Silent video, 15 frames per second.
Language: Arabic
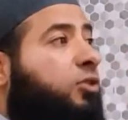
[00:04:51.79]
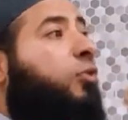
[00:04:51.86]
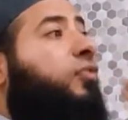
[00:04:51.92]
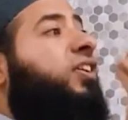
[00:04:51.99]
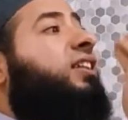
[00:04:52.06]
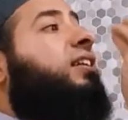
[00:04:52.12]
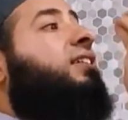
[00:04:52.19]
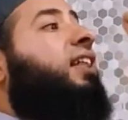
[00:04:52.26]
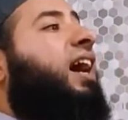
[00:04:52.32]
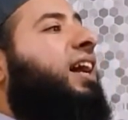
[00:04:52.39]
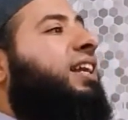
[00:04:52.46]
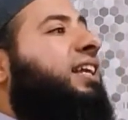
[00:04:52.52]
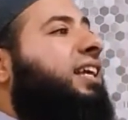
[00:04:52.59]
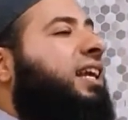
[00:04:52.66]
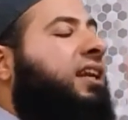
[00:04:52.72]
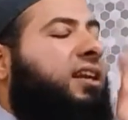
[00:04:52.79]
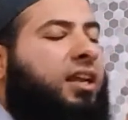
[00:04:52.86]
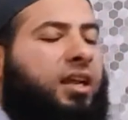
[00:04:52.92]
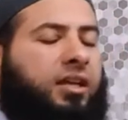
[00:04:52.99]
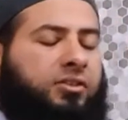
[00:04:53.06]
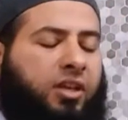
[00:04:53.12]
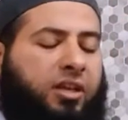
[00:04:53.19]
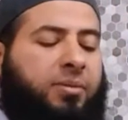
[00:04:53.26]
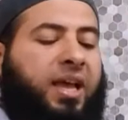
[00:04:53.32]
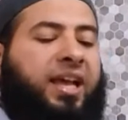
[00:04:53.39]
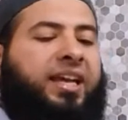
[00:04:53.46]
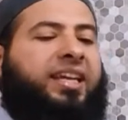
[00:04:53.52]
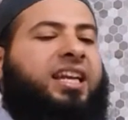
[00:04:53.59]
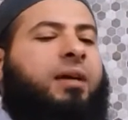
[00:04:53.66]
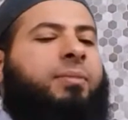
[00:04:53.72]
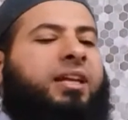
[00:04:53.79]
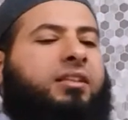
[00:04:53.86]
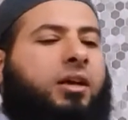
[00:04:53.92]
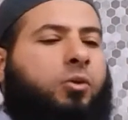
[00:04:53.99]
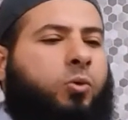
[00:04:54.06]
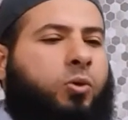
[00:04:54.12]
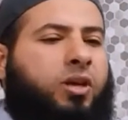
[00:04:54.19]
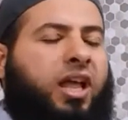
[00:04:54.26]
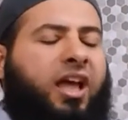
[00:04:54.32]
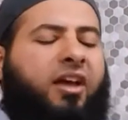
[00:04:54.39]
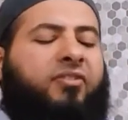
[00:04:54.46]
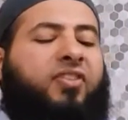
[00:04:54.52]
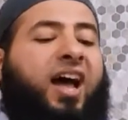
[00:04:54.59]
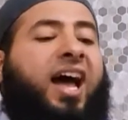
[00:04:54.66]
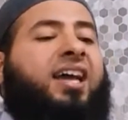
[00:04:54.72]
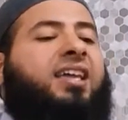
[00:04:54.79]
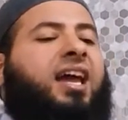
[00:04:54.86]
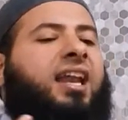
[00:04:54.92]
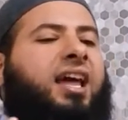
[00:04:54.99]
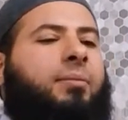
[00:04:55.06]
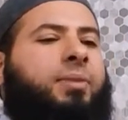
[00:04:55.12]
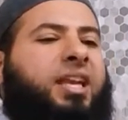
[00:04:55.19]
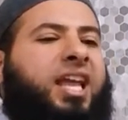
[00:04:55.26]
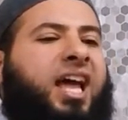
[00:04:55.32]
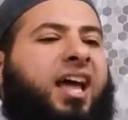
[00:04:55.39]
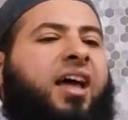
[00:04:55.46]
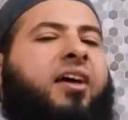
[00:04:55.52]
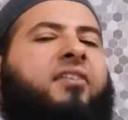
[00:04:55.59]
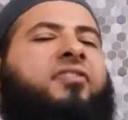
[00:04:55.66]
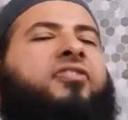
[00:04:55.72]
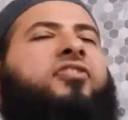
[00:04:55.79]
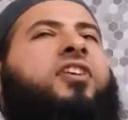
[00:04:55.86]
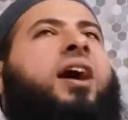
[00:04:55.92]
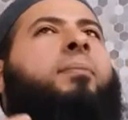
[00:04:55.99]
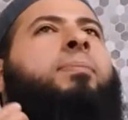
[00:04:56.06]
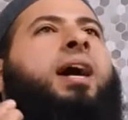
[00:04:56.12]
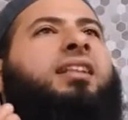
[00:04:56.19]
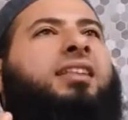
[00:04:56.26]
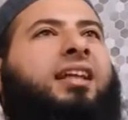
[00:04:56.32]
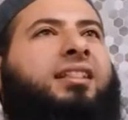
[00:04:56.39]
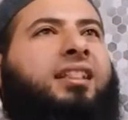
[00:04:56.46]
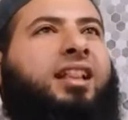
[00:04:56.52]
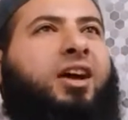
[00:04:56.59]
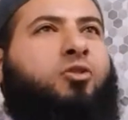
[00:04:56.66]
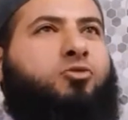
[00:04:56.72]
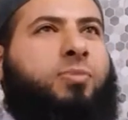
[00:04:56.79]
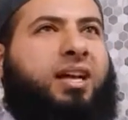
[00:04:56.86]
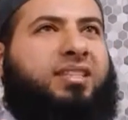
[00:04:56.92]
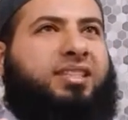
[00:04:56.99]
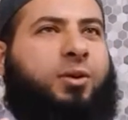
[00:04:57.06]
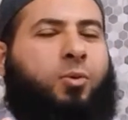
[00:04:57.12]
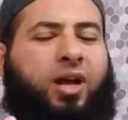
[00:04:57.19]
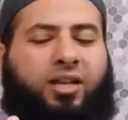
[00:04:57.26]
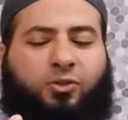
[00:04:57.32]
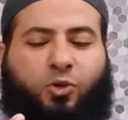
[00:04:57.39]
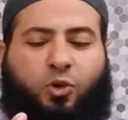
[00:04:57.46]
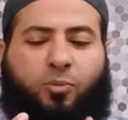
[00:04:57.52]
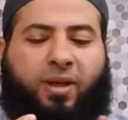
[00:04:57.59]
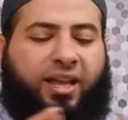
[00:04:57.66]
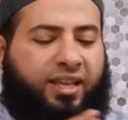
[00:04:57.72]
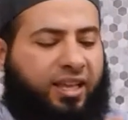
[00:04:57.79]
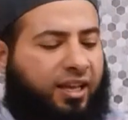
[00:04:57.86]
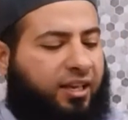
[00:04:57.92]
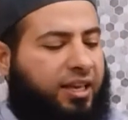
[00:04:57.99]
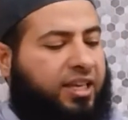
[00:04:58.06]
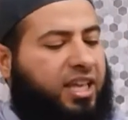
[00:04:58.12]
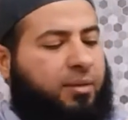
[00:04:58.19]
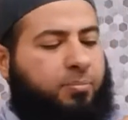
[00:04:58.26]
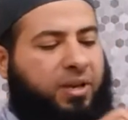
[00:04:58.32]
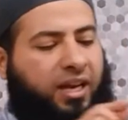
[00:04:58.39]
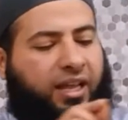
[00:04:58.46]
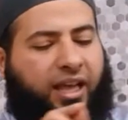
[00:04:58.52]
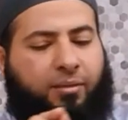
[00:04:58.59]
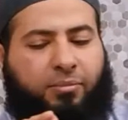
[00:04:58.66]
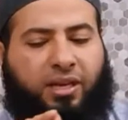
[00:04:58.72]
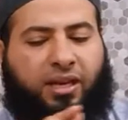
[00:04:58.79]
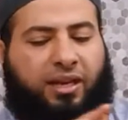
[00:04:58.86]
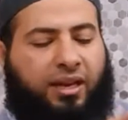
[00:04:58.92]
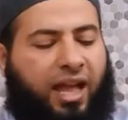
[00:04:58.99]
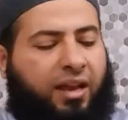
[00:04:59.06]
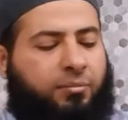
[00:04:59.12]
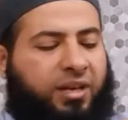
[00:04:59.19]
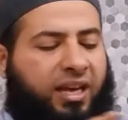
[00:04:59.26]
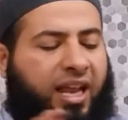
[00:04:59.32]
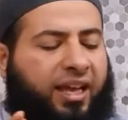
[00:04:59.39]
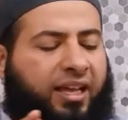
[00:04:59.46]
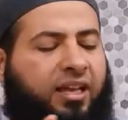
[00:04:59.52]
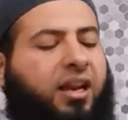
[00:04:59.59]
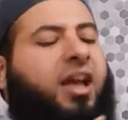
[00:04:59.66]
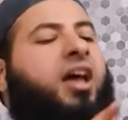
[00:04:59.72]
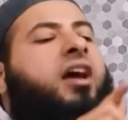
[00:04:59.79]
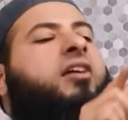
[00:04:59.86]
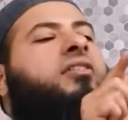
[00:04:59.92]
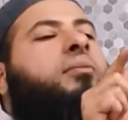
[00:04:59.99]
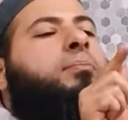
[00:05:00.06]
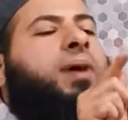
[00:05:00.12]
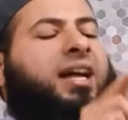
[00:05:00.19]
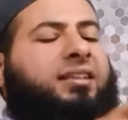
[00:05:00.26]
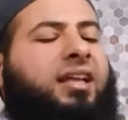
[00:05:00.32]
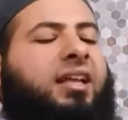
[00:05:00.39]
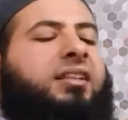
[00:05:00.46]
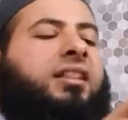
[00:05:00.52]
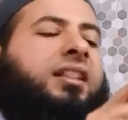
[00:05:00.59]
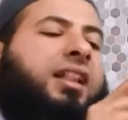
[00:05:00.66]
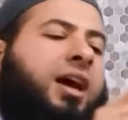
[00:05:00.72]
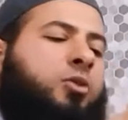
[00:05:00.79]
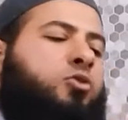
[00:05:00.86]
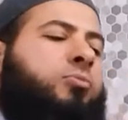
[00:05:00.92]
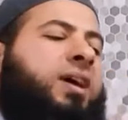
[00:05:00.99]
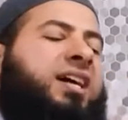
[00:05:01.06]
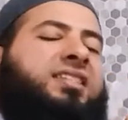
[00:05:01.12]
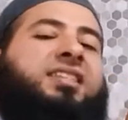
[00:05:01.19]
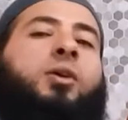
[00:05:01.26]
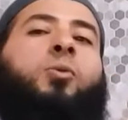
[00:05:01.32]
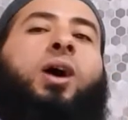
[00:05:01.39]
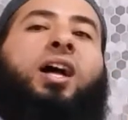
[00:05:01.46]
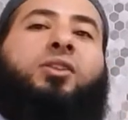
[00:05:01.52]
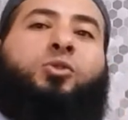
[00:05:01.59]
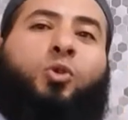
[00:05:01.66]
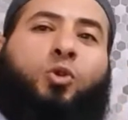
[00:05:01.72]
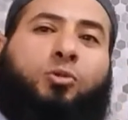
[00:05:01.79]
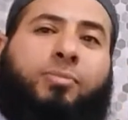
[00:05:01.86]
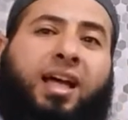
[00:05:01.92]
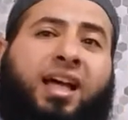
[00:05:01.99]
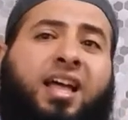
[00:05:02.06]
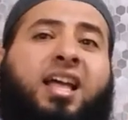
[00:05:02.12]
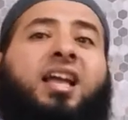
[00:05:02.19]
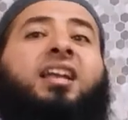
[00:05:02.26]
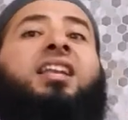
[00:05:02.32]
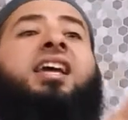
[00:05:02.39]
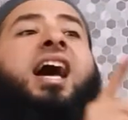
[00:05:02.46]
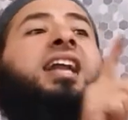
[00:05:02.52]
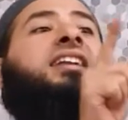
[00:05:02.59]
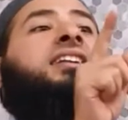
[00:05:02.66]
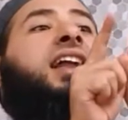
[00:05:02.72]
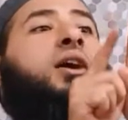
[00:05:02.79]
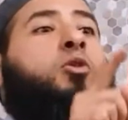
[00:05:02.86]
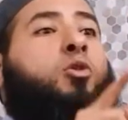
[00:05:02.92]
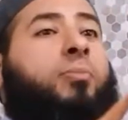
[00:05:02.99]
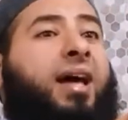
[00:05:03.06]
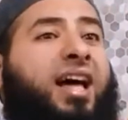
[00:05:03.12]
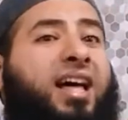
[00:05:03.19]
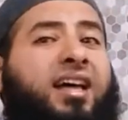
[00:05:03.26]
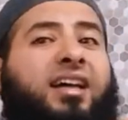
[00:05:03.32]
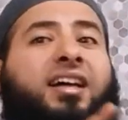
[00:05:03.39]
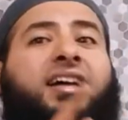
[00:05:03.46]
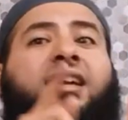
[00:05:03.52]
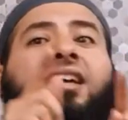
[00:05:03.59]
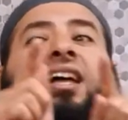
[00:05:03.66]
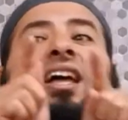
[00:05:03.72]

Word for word: تفيد التعليل طيب حينما تقول فأكل منها فبدت لهما سوآتهما يلا نجيب من الخ... من ال... من الآخر بدت لهما سوآتهما لأنهما ها؟